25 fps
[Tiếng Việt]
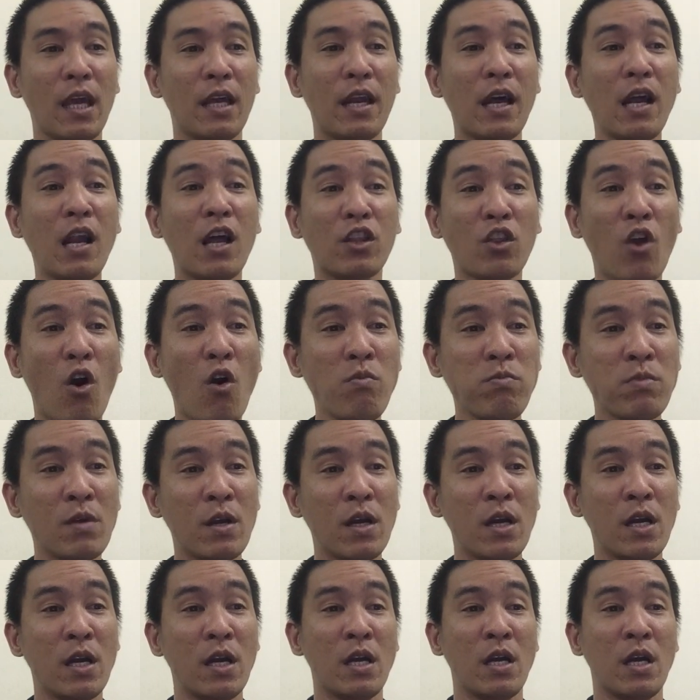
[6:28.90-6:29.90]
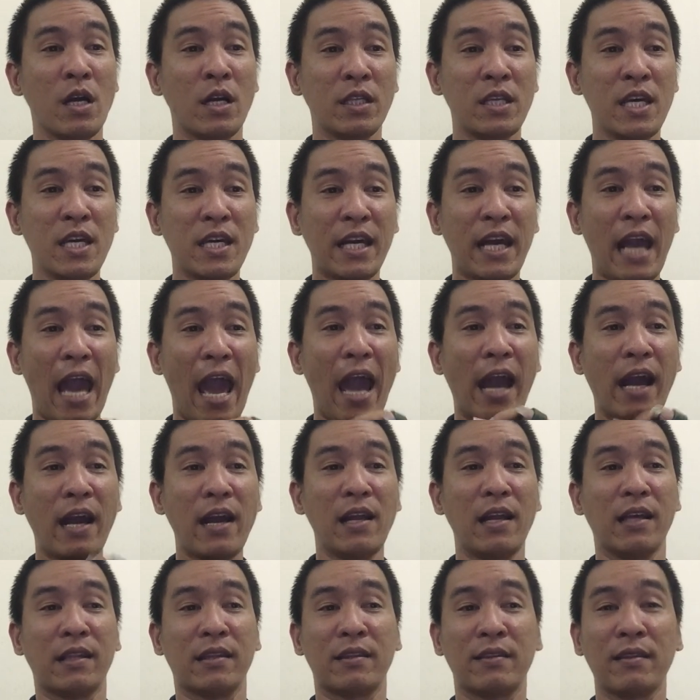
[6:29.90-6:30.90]
rất là tốt. Thiên
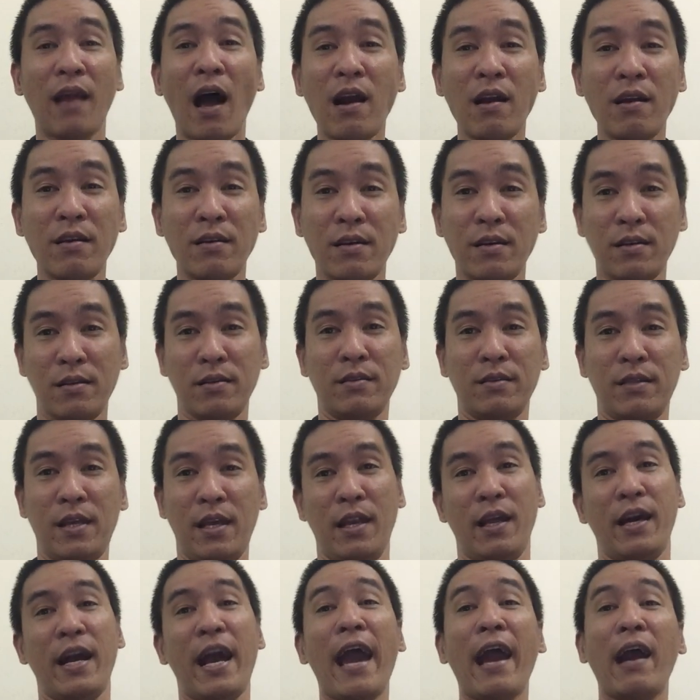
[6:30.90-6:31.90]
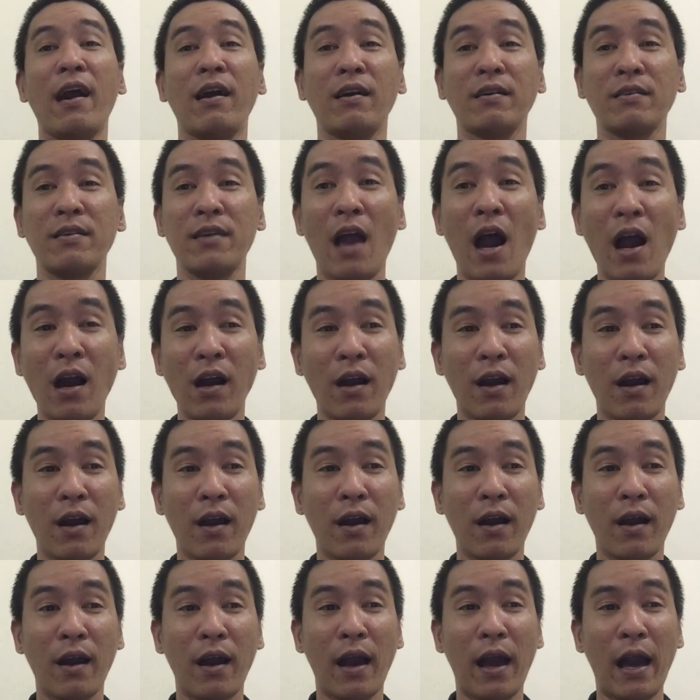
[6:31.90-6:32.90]
can là tân thì nó khác với ất,
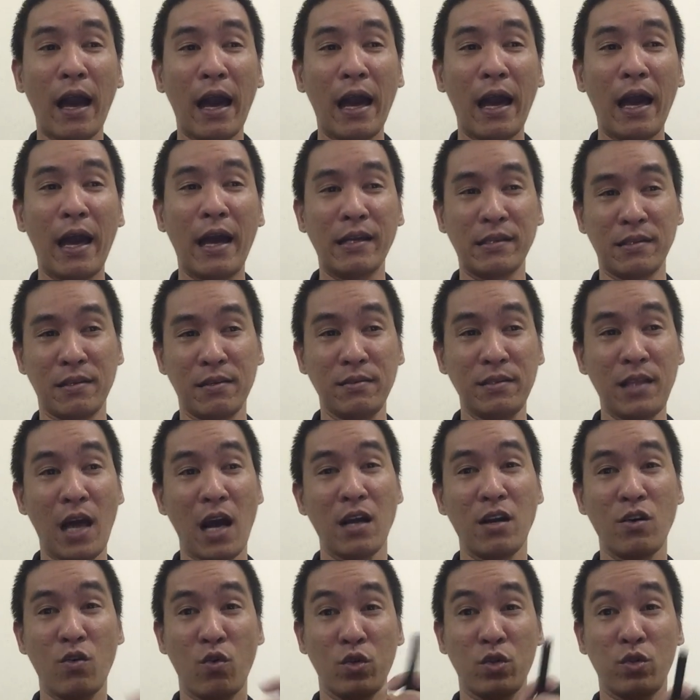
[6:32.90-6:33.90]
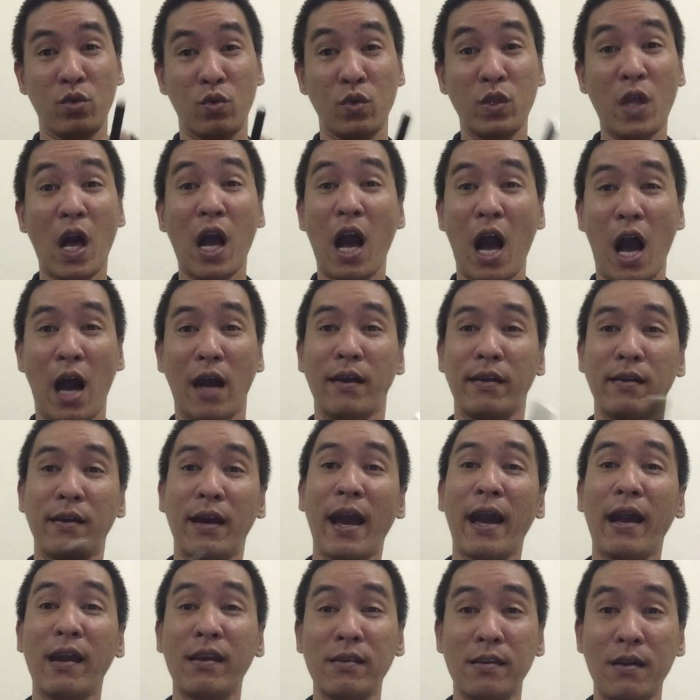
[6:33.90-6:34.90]
à, chữ tân của của Tân Hợi nó
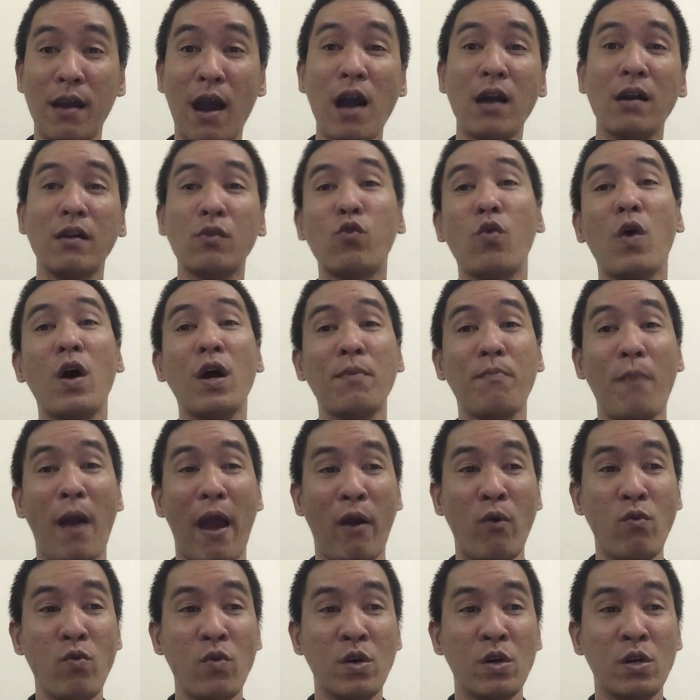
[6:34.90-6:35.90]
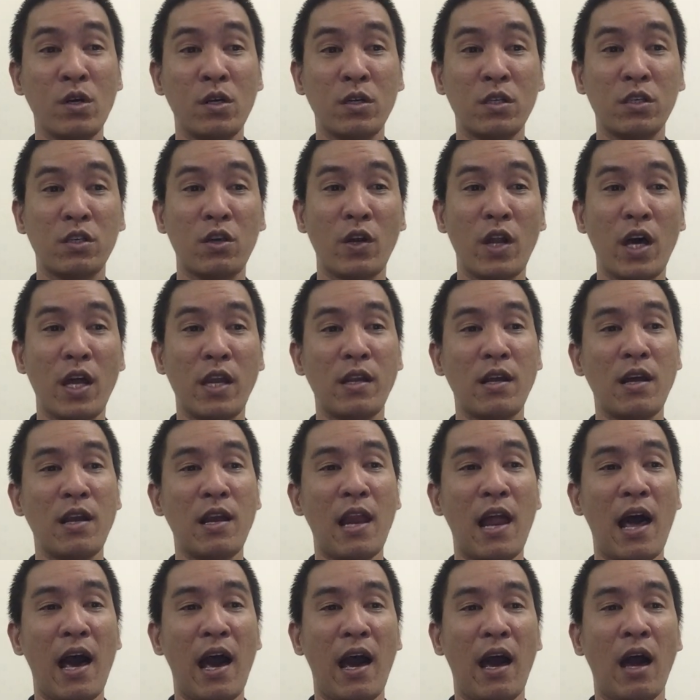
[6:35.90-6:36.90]
khác chữ ất của Ất Mão, cho nên
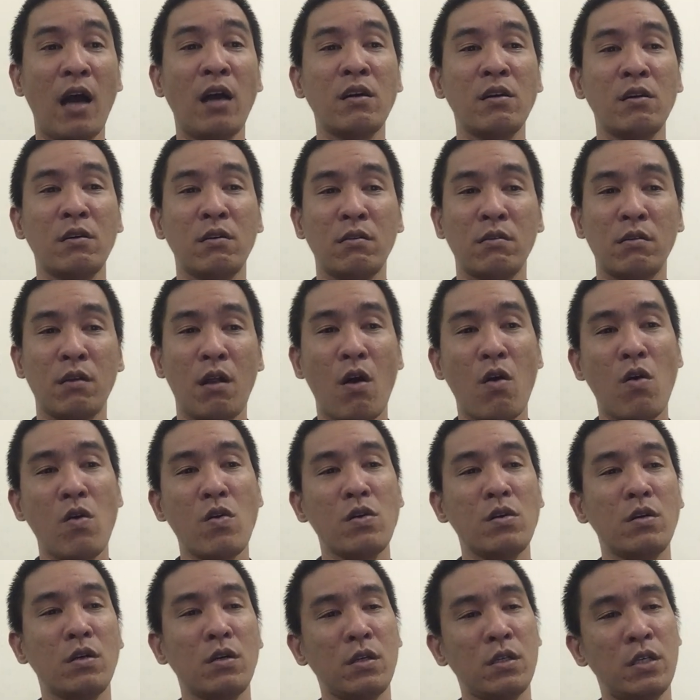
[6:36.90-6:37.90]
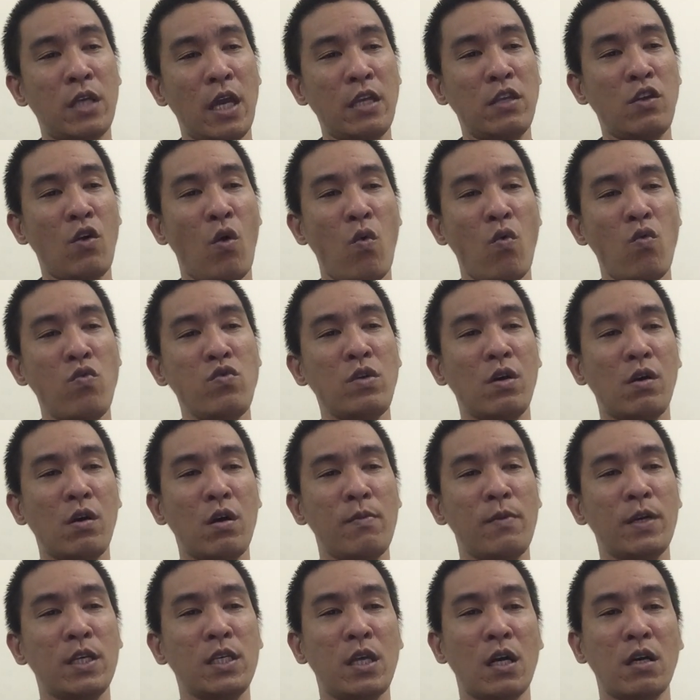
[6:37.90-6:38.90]
là nó sẽ chủ cho
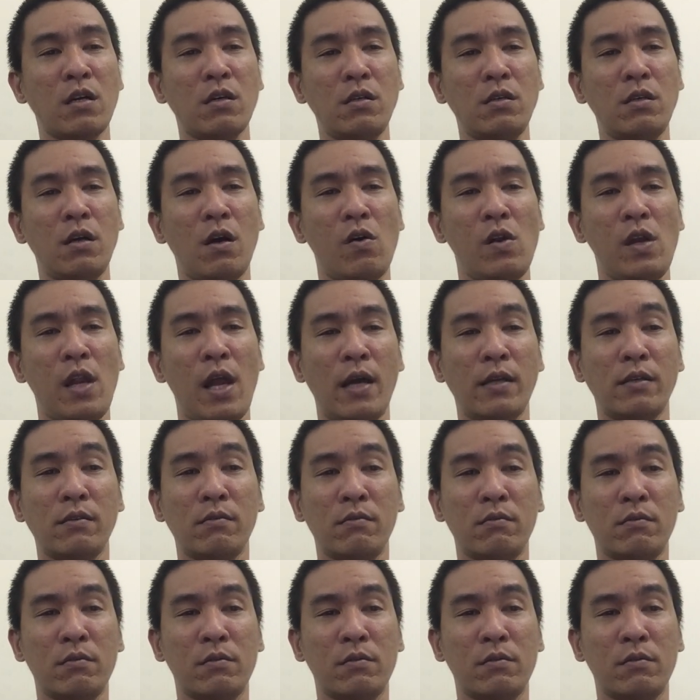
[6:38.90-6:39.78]
cái sự gọi là